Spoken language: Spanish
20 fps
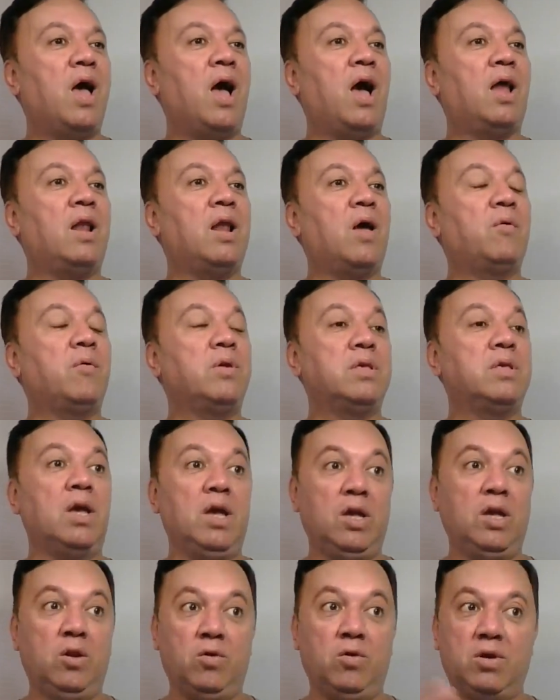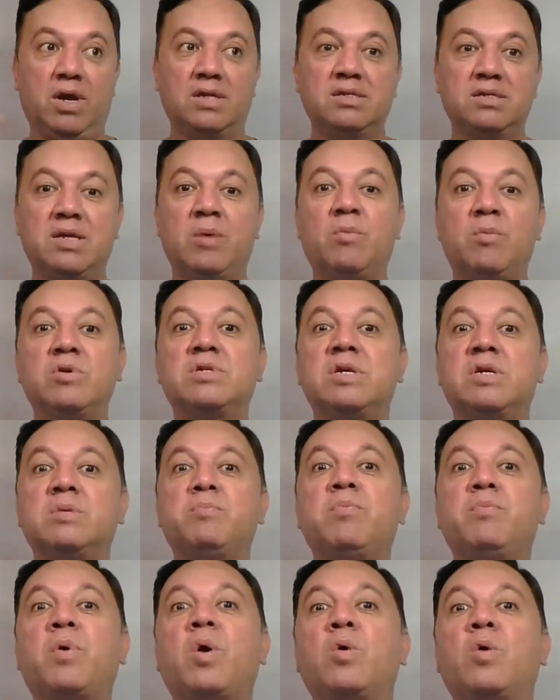a la vida y lo que hacemos es
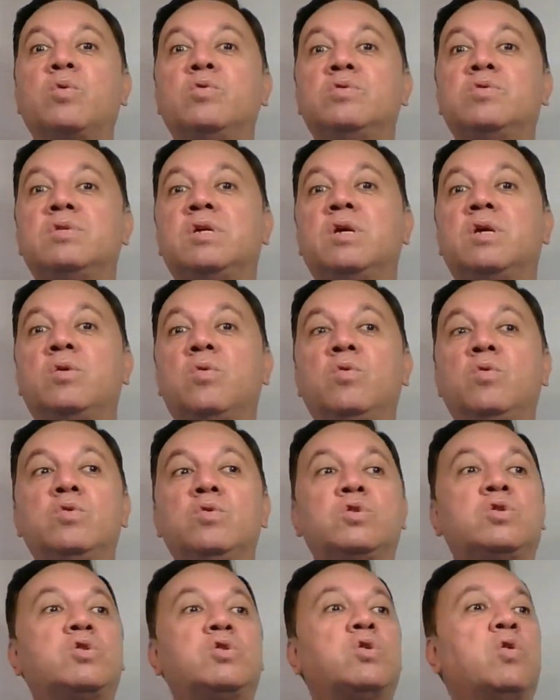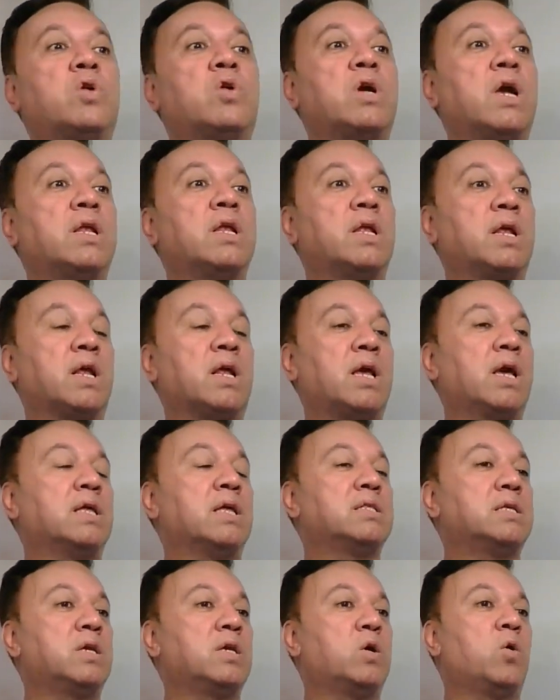producir un choque
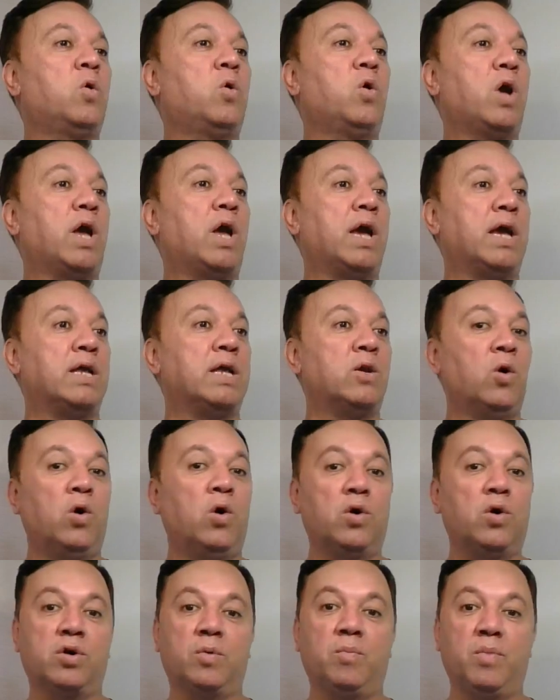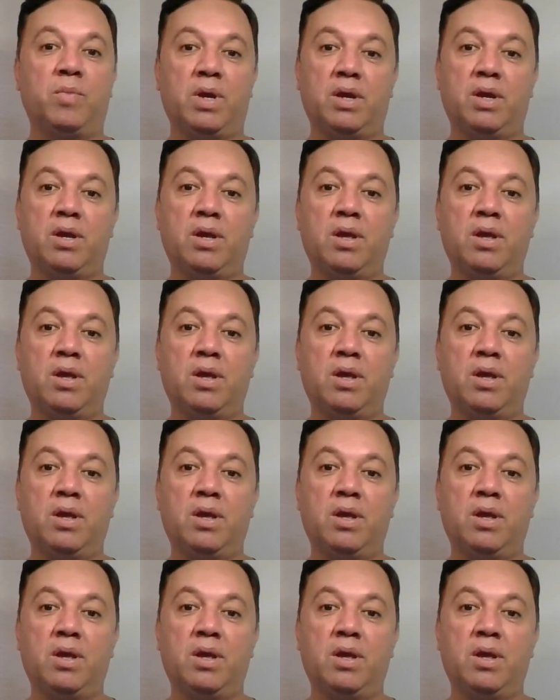energético enorme,